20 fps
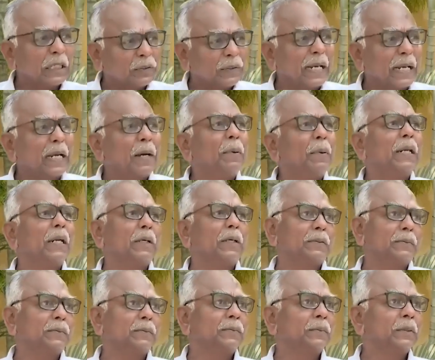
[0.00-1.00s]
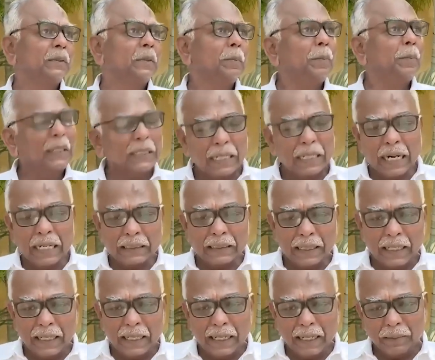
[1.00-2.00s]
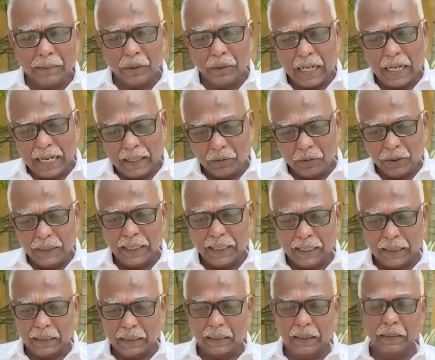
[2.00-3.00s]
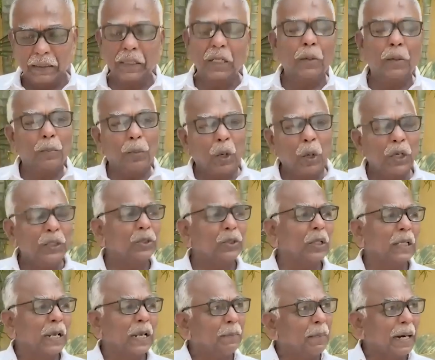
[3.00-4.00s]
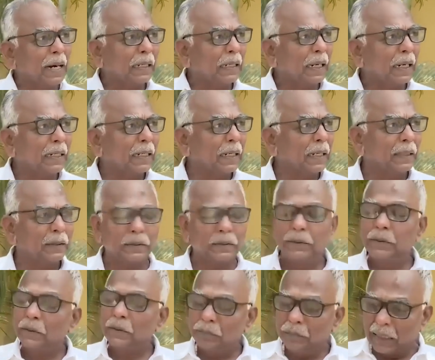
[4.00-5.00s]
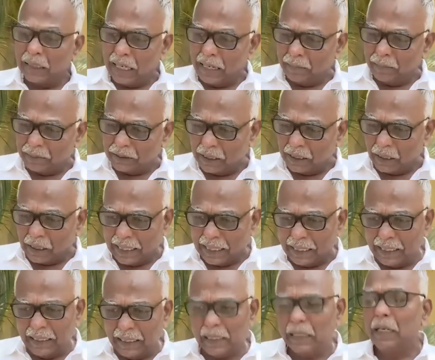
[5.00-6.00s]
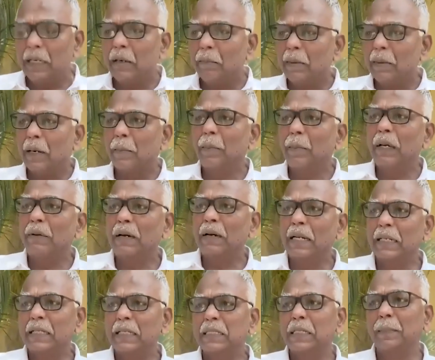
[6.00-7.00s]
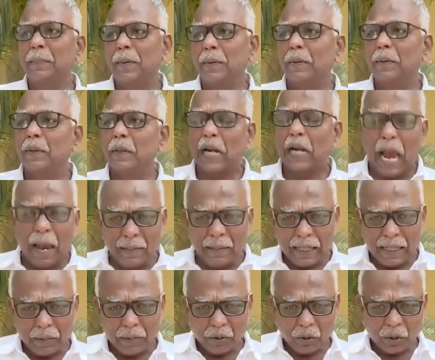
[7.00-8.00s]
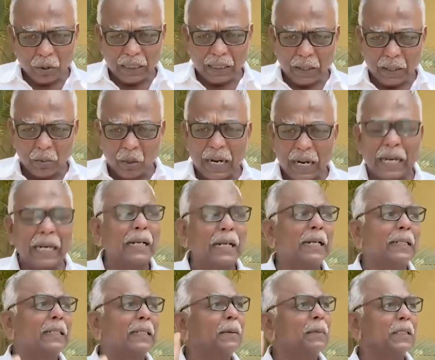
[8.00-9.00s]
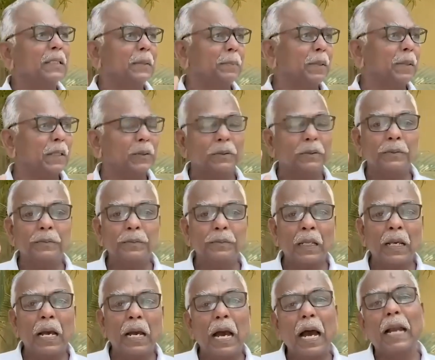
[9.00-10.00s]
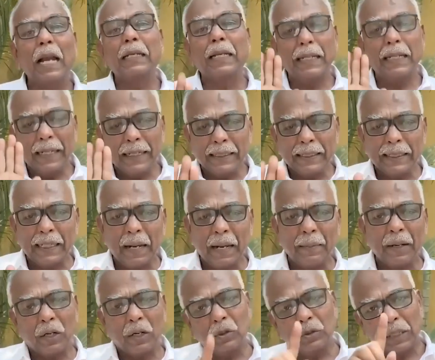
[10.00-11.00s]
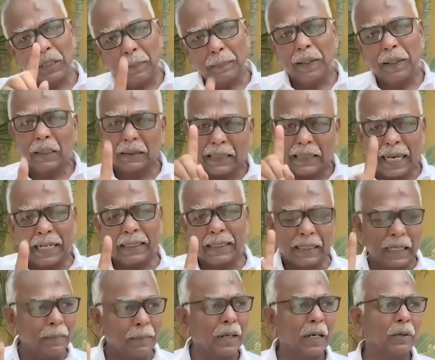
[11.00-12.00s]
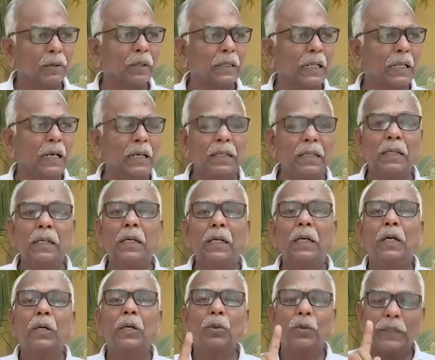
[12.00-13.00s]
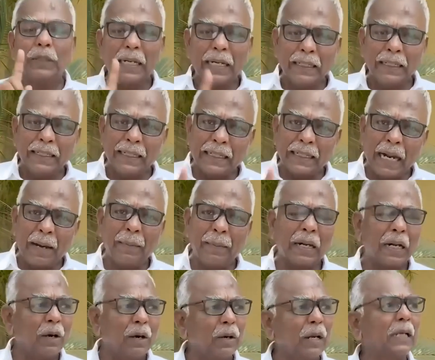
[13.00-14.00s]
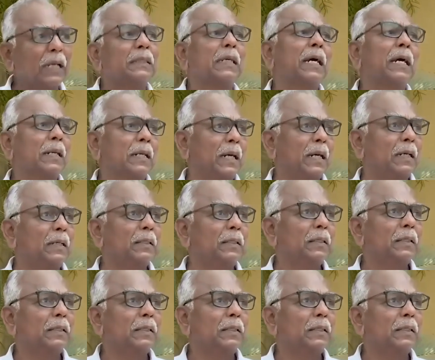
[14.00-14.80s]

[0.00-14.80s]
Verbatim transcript: తను స్వయంగా పోయినాడు పి జనార్దన్ రెడ్డి ఏమో ఆయన ఉంటే కనుక పోలీసులను ఏం లేదు మీరు ఏం చేయకండి మనం పోయి వాళ్ళకి ఇచ్చే నామిన ఒక్క నమూనా కన్నా ఇద్దామని చెప్పినాడు అట్లా ఎన్టీ రామారావు నీ పేరు తారక రామారావు కదా నువ్వు ఎన్టీ రామారావు లాగా తయారుగా